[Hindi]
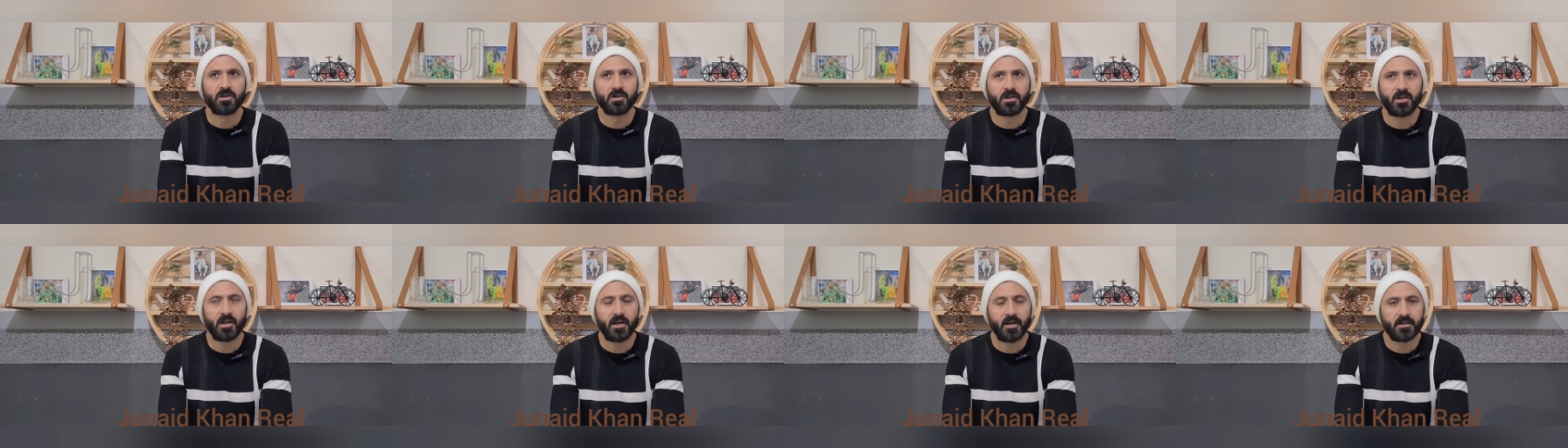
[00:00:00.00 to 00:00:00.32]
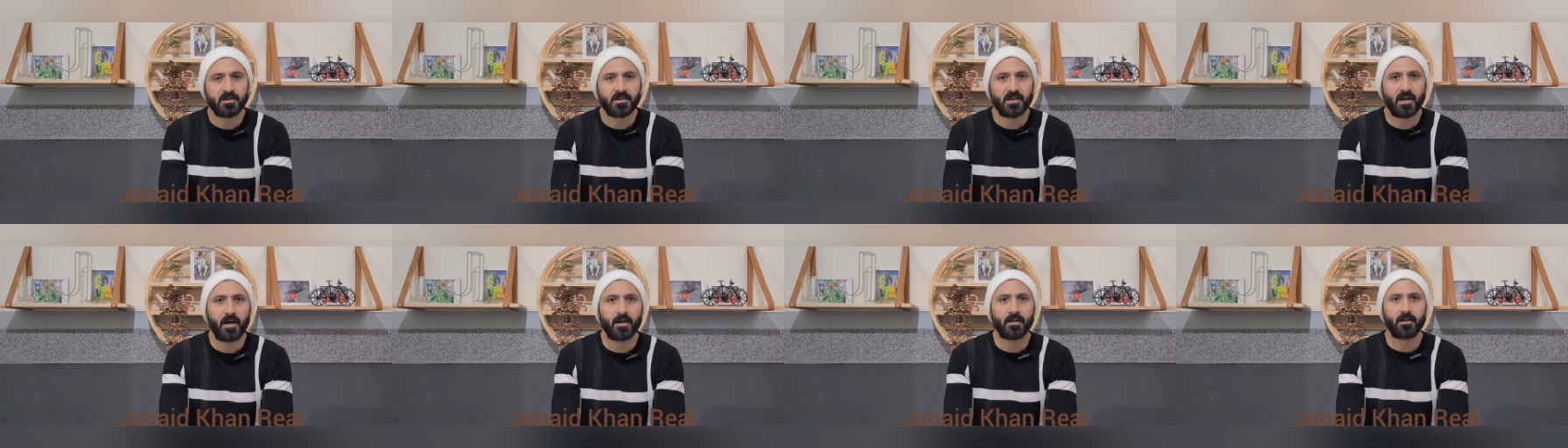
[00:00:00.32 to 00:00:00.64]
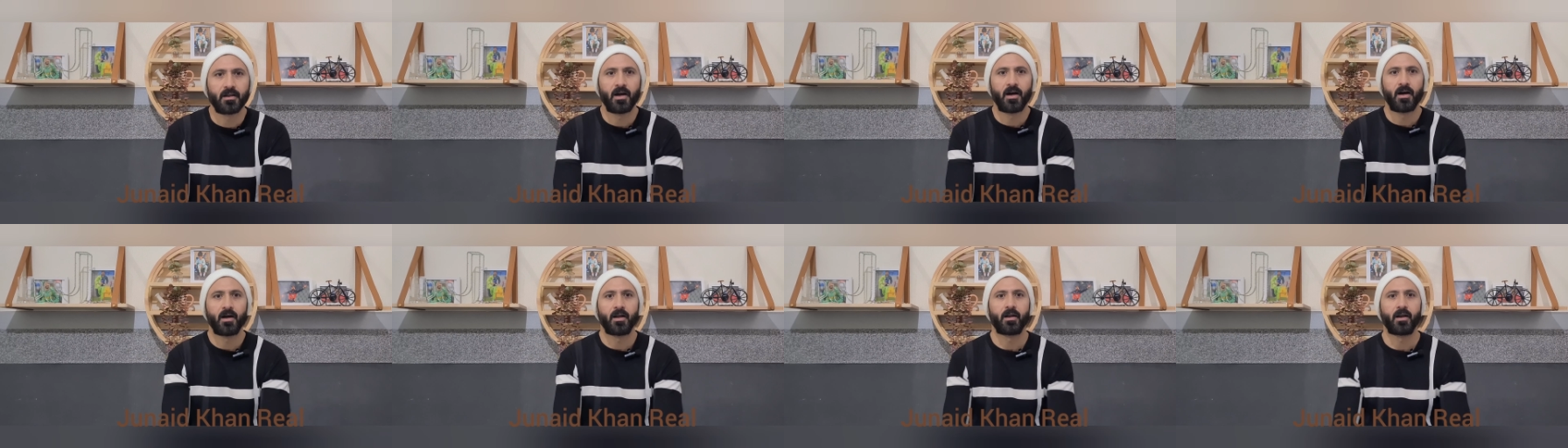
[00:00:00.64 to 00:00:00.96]
जीते हैं
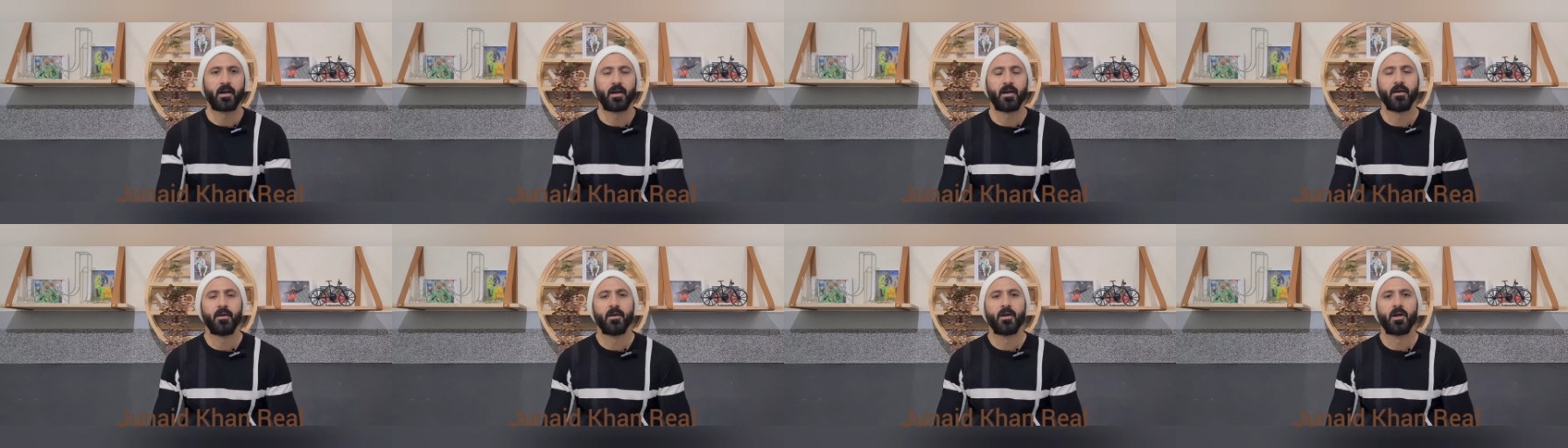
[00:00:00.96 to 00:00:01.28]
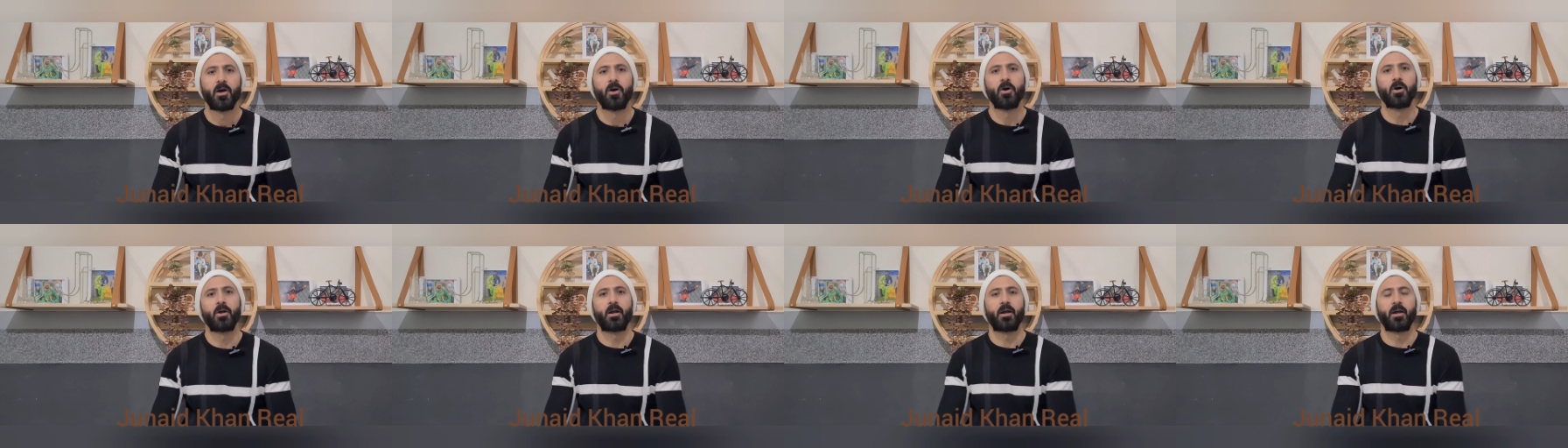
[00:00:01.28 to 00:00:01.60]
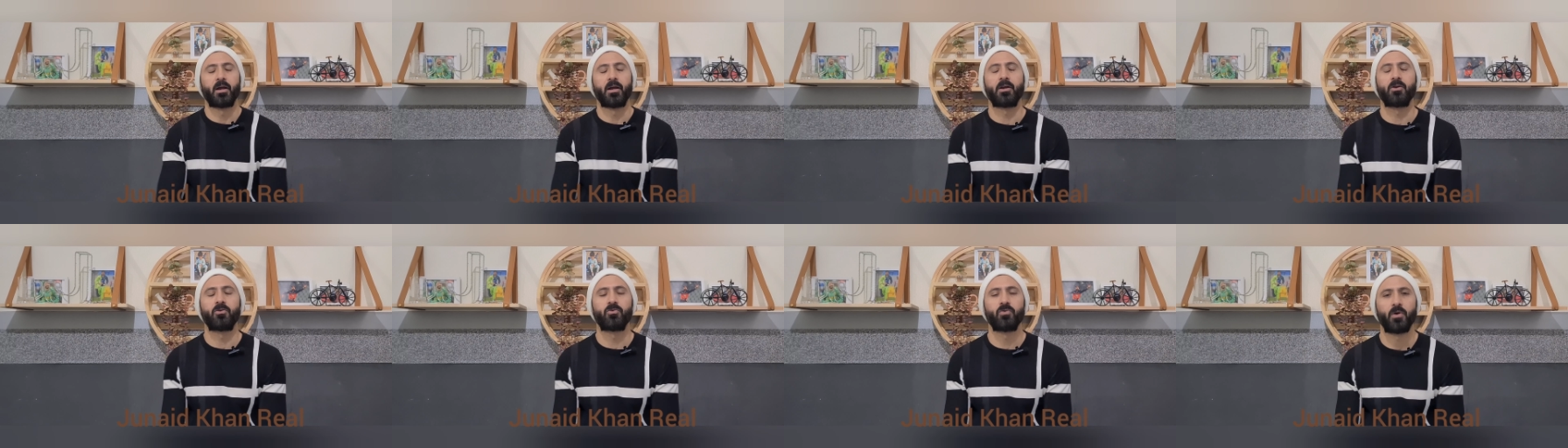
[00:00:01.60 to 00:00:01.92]
सात हारे हैं और
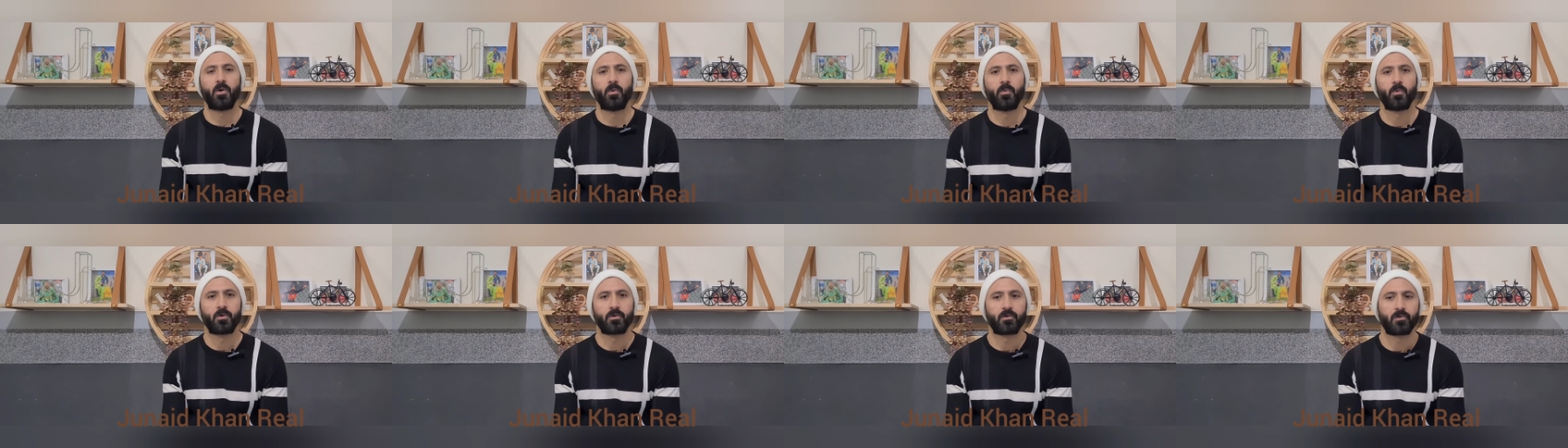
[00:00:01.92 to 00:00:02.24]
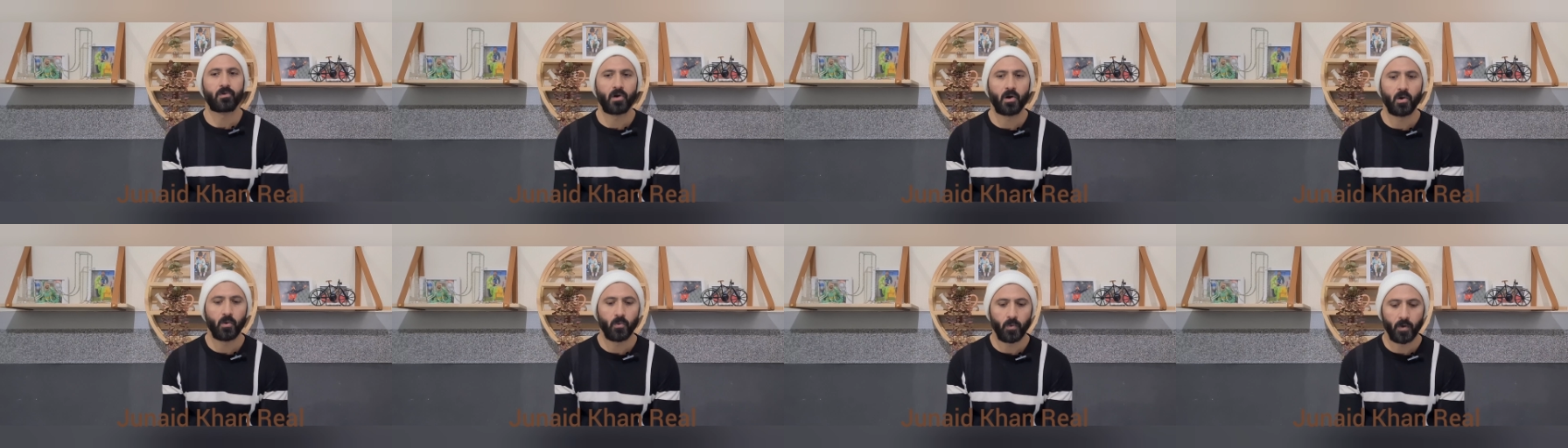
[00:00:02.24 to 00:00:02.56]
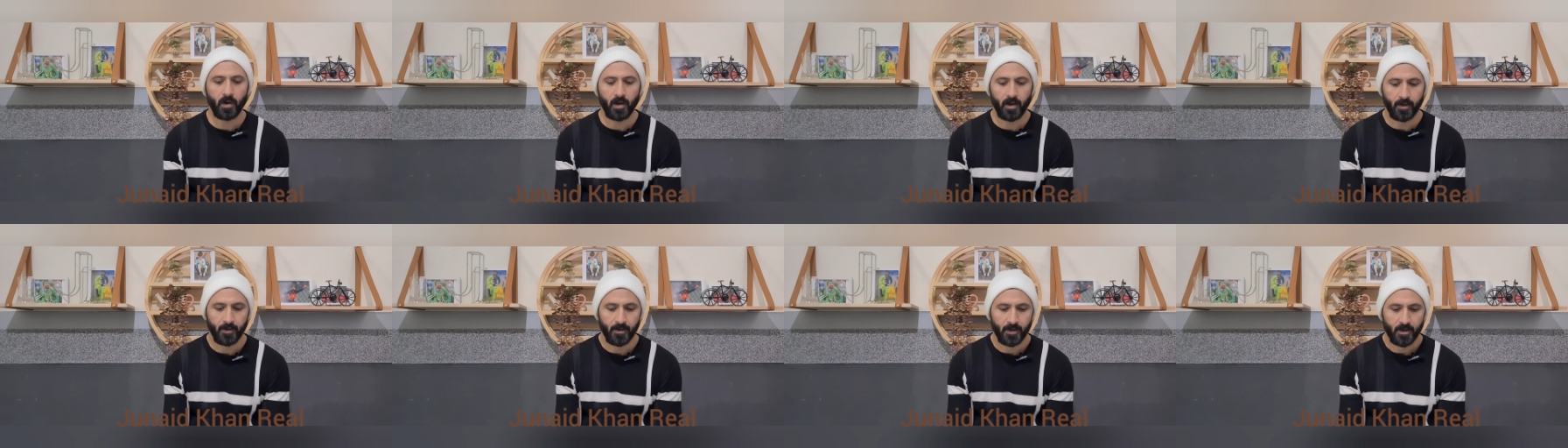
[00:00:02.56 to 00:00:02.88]
एक जो है वो ड्रा
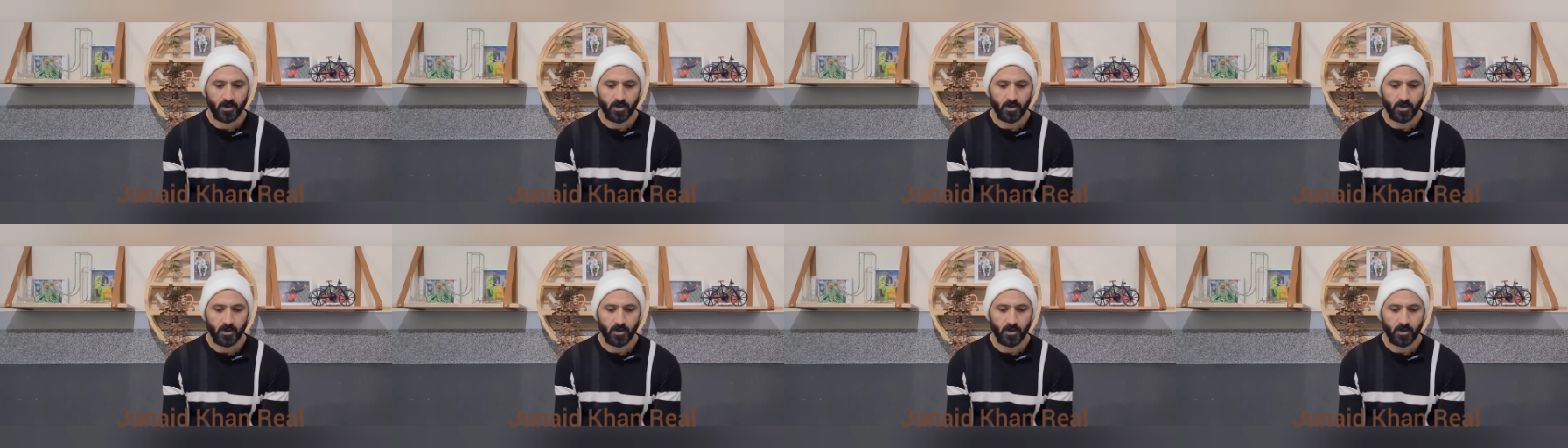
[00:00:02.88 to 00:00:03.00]
हुआ है